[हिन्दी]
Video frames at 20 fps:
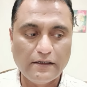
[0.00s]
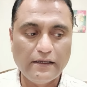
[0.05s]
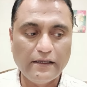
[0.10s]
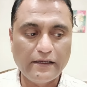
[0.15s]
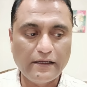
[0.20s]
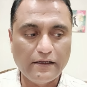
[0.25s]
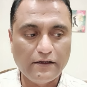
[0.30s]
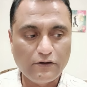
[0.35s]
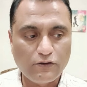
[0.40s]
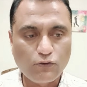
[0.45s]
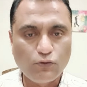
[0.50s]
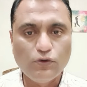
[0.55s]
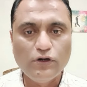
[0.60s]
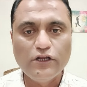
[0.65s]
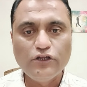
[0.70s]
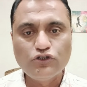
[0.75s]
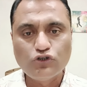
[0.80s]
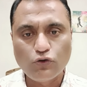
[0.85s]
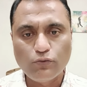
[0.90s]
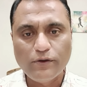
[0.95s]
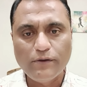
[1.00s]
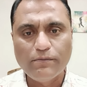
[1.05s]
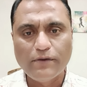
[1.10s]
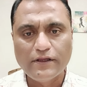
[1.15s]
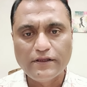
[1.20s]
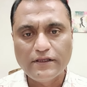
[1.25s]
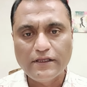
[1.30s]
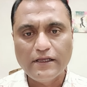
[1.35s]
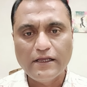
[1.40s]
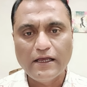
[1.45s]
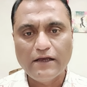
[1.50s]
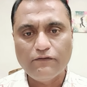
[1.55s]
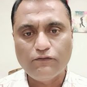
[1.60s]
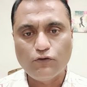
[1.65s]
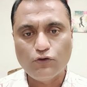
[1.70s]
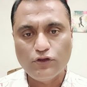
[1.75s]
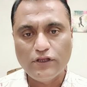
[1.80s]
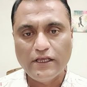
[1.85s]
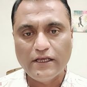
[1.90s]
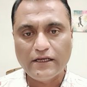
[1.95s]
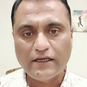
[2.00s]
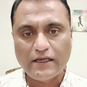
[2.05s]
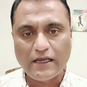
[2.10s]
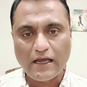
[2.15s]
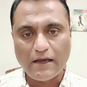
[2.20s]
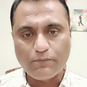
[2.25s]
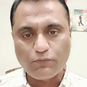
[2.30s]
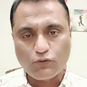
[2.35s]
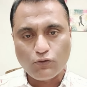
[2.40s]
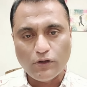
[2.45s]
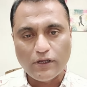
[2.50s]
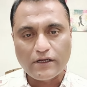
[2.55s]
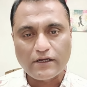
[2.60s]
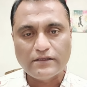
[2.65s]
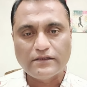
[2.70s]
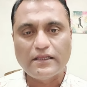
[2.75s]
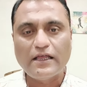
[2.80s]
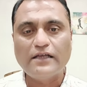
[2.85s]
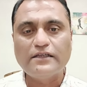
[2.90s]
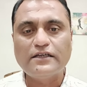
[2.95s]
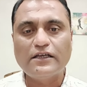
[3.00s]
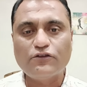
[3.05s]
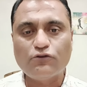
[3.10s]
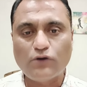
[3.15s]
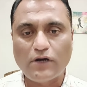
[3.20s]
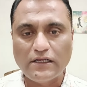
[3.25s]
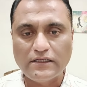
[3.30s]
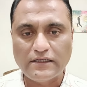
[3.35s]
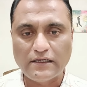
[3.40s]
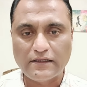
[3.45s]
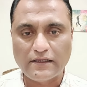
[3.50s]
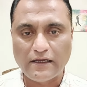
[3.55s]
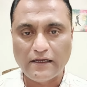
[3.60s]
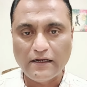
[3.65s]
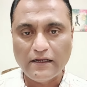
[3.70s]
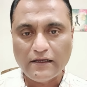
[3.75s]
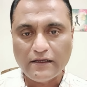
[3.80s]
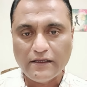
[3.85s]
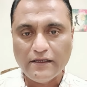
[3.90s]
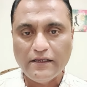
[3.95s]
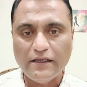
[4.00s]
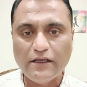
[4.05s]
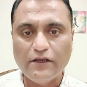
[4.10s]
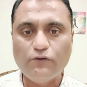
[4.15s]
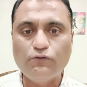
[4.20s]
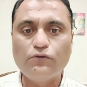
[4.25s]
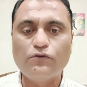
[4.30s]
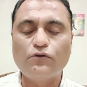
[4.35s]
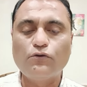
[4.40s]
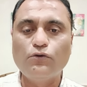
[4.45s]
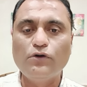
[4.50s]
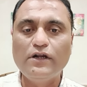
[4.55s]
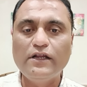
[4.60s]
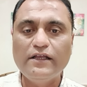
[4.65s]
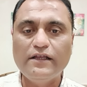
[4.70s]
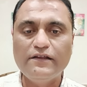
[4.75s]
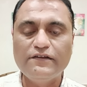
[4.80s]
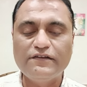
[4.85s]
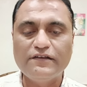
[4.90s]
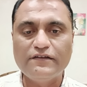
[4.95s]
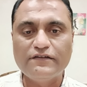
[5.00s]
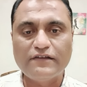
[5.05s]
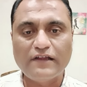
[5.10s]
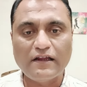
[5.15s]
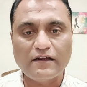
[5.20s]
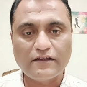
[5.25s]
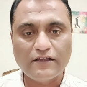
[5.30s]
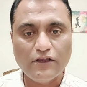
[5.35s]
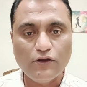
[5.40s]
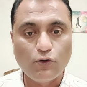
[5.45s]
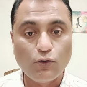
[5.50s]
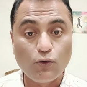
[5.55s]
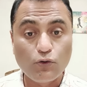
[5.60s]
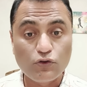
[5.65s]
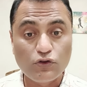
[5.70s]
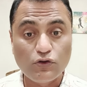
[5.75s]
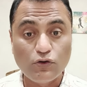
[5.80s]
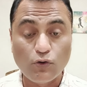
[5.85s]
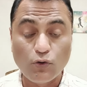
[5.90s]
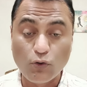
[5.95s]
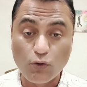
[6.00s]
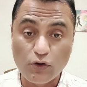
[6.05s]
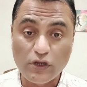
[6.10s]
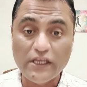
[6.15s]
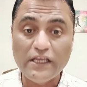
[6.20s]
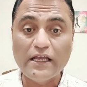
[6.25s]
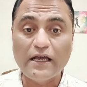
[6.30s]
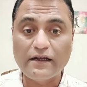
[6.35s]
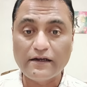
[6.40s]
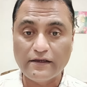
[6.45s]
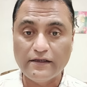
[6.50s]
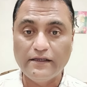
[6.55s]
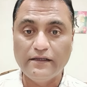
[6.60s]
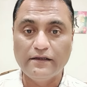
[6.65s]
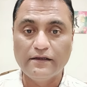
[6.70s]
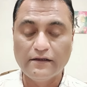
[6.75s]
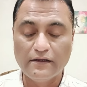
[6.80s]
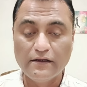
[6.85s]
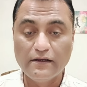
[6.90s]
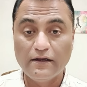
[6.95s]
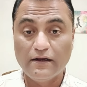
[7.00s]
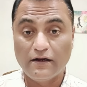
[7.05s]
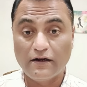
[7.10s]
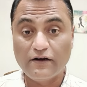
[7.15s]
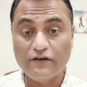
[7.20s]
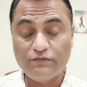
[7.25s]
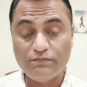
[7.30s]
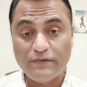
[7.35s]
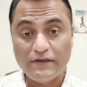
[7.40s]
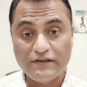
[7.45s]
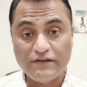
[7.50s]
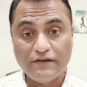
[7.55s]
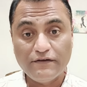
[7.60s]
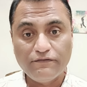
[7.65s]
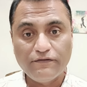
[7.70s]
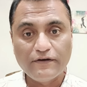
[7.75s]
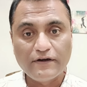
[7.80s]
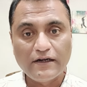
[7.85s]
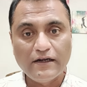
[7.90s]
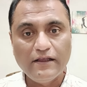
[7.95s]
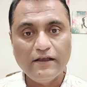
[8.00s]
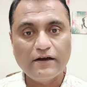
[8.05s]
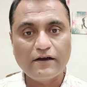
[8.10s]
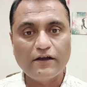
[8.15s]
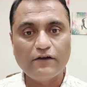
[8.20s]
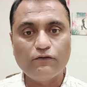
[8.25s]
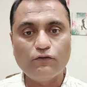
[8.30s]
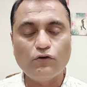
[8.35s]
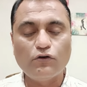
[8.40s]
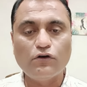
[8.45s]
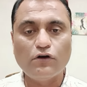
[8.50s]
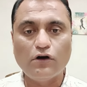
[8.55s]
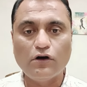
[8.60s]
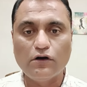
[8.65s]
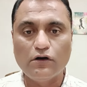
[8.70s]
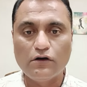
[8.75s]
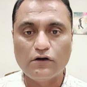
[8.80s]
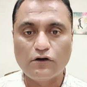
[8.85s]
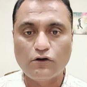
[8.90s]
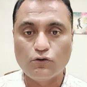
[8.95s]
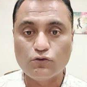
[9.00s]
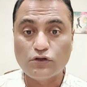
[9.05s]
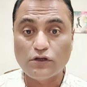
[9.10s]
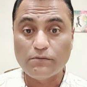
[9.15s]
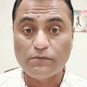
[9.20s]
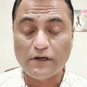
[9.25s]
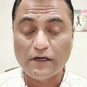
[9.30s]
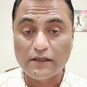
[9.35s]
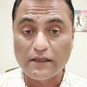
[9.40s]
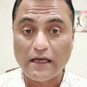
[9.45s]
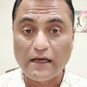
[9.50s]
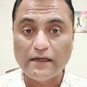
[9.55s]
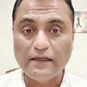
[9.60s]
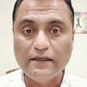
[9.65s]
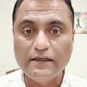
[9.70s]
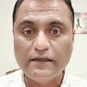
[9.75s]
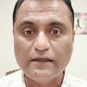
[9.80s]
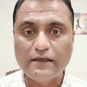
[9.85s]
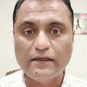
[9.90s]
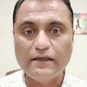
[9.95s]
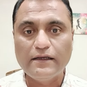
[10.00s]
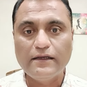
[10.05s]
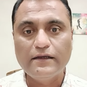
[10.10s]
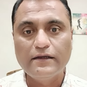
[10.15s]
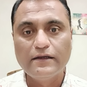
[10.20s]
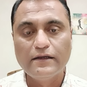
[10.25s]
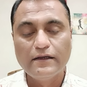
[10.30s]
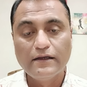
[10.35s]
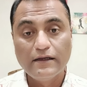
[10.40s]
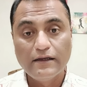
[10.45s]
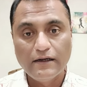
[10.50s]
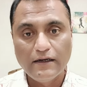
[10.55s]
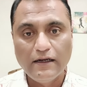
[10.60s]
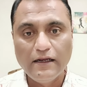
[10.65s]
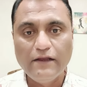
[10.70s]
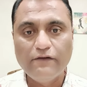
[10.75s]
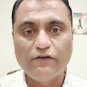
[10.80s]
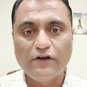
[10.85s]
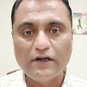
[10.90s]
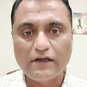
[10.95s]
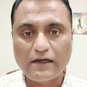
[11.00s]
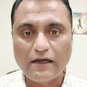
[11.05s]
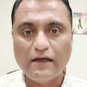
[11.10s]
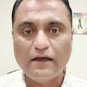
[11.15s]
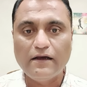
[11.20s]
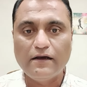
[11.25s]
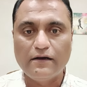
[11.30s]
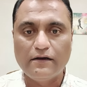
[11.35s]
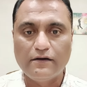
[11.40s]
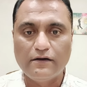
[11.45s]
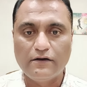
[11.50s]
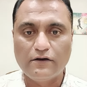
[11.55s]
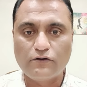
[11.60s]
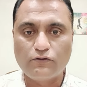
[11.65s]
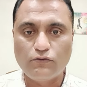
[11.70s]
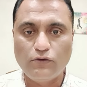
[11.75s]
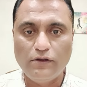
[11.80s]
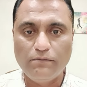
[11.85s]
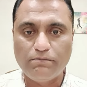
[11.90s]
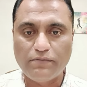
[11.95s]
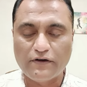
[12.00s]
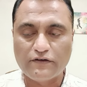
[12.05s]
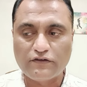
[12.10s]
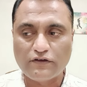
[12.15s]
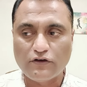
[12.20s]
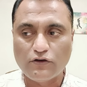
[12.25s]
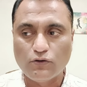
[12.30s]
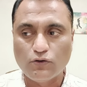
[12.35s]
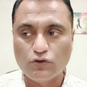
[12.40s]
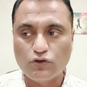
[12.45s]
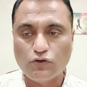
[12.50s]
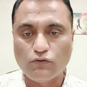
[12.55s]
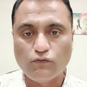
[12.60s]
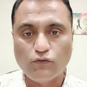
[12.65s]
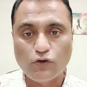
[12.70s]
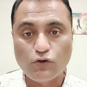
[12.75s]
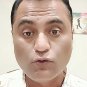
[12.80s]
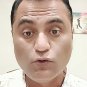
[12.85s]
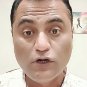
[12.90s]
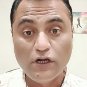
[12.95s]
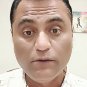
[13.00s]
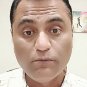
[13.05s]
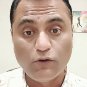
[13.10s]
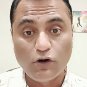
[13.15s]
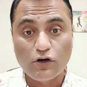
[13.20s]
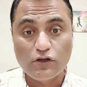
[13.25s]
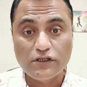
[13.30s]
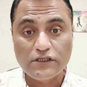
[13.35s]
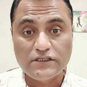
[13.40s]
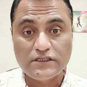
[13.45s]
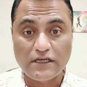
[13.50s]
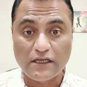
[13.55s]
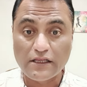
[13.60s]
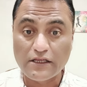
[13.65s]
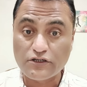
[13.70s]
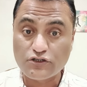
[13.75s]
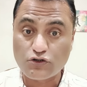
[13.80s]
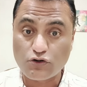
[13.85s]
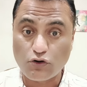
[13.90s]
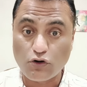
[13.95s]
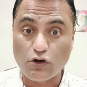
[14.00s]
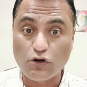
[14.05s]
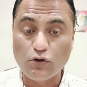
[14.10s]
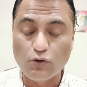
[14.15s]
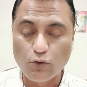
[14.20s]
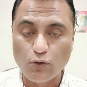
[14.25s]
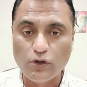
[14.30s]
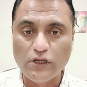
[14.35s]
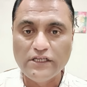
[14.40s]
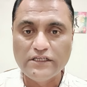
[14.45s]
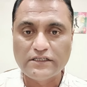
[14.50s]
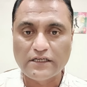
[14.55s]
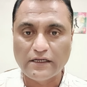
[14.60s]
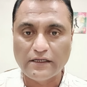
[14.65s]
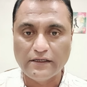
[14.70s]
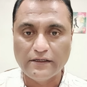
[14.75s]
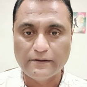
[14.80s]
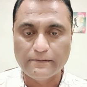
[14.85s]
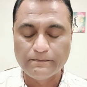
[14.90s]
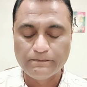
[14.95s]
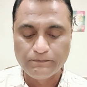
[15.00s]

लेकिन कुंडली जो भी बनती है वो देख के आपको एक अंदाजा तो आ जाता है ना कि ये कुंडली इस इंसान की हो होगी या नहीं अगर स्पेसिफिकली अगर वो गौतम अदानी के लेवल का कोई पर्सन हो तो वो कुंडली बहुत ही ज़्यादा स्ट्रांग होनी चाहिए